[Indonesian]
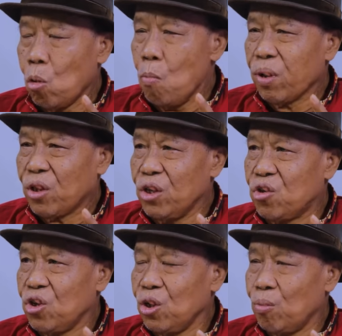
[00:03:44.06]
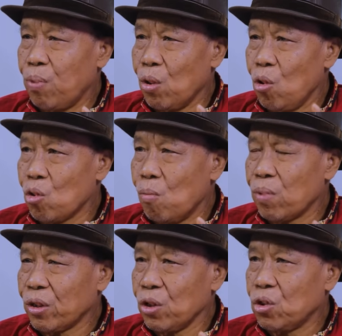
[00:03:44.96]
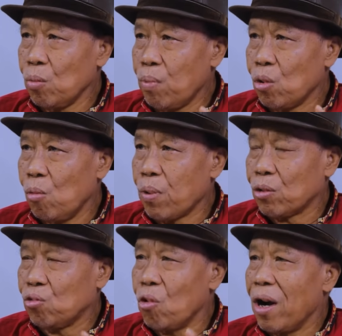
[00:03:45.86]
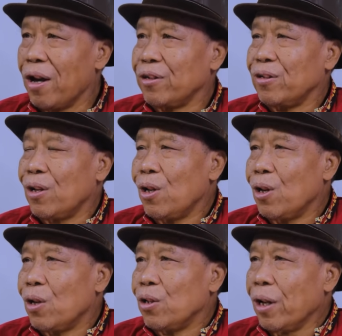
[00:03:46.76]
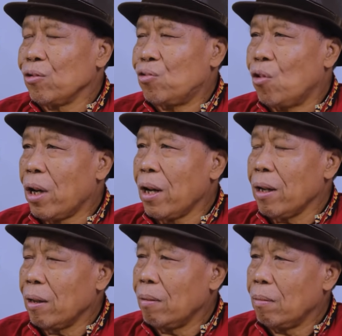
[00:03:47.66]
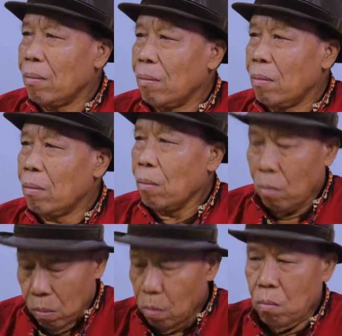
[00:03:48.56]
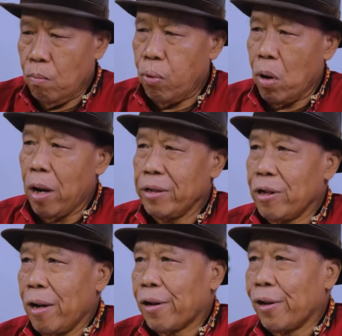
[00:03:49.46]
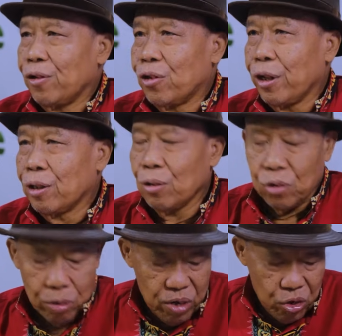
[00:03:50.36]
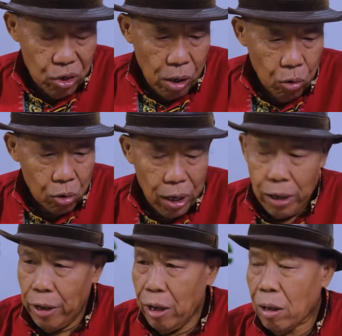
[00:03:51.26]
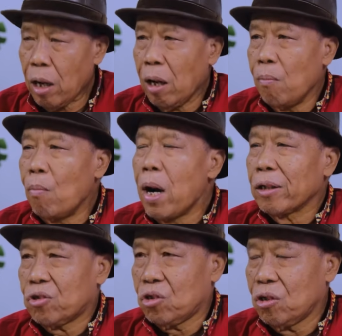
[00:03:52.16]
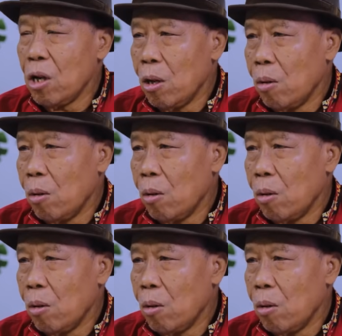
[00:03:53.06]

kompetisi, penuh kompetisi, penuh perjuangan yang juga banyak kritik semenjak orang kayak Karl Marx